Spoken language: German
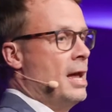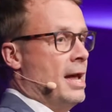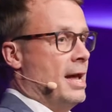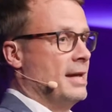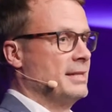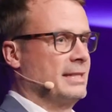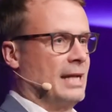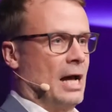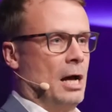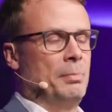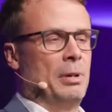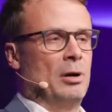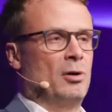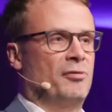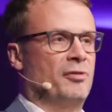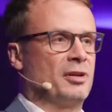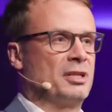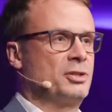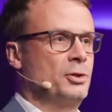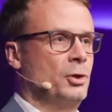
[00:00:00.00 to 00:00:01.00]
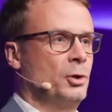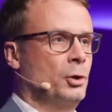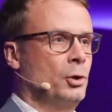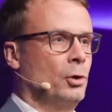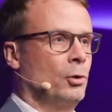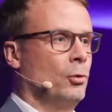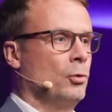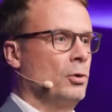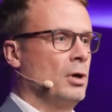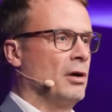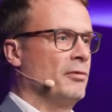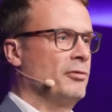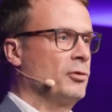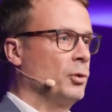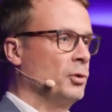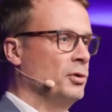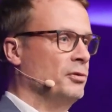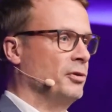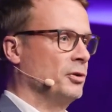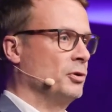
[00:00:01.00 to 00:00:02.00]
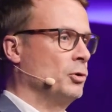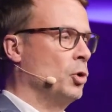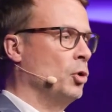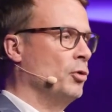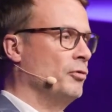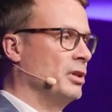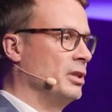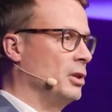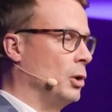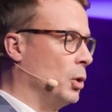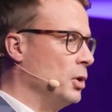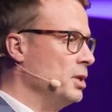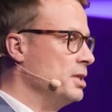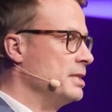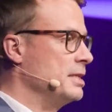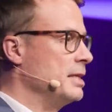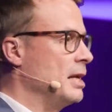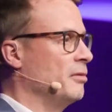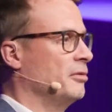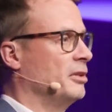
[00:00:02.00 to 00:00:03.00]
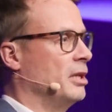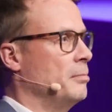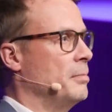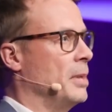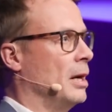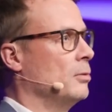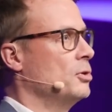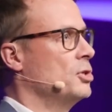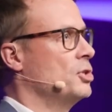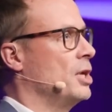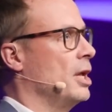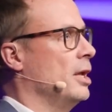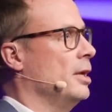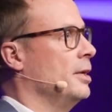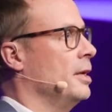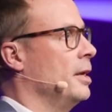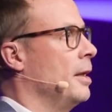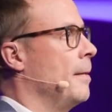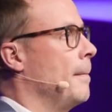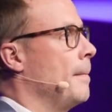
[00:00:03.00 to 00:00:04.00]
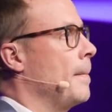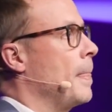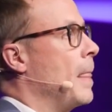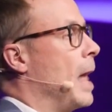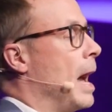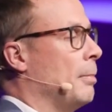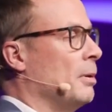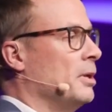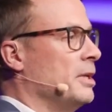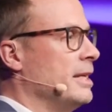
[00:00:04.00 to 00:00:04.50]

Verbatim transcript: Es gab auch Verzögerungen aufgrund von Covid-19 auf den Baustellen, aber